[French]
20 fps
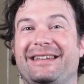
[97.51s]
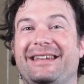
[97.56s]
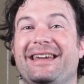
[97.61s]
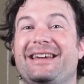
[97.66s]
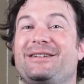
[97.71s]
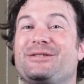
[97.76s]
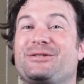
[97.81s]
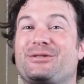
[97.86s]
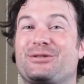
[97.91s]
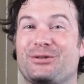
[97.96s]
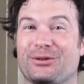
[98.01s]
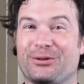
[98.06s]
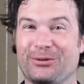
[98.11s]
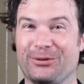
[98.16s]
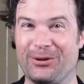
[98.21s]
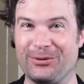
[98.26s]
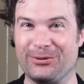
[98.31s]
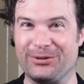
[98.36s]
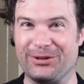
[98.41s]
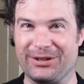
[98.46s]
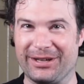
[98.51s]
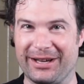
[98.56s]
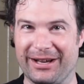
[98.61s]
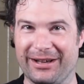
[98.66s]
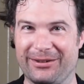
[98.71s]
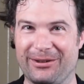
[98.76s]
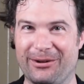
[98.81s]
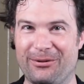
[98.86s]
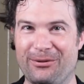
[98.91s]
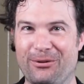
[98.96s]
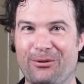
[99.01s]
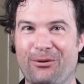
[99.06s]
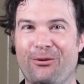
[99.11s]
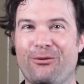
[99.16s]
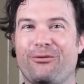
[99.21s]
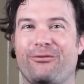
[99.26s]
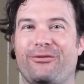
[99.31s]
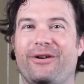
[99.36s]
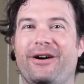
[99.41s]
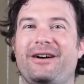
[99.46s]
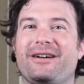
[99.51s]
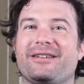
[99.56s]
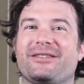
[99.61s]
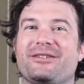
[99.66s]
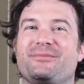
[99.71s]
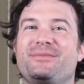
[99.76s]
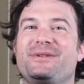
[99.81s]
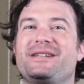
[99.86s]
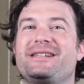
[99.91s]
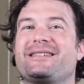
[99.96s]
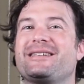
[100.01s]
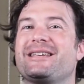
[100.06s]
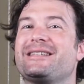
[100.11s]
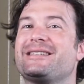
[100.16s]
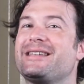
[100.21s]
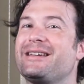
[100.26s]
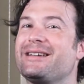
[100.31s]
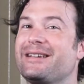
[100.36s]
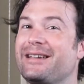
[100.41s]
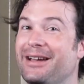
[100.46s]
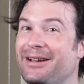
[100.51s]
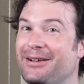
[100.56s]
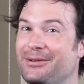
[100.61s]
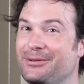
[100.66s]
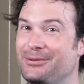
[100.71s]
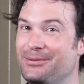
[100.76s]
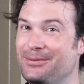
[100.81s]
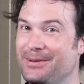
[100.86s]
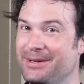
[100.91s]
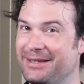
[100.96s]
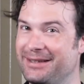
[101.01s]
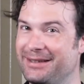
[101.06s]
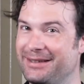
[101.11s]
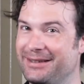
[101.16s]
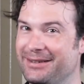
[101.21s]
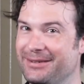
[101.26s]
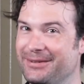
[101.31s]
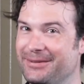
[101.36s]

Quel surnom donnera-t-on au fort de 1748?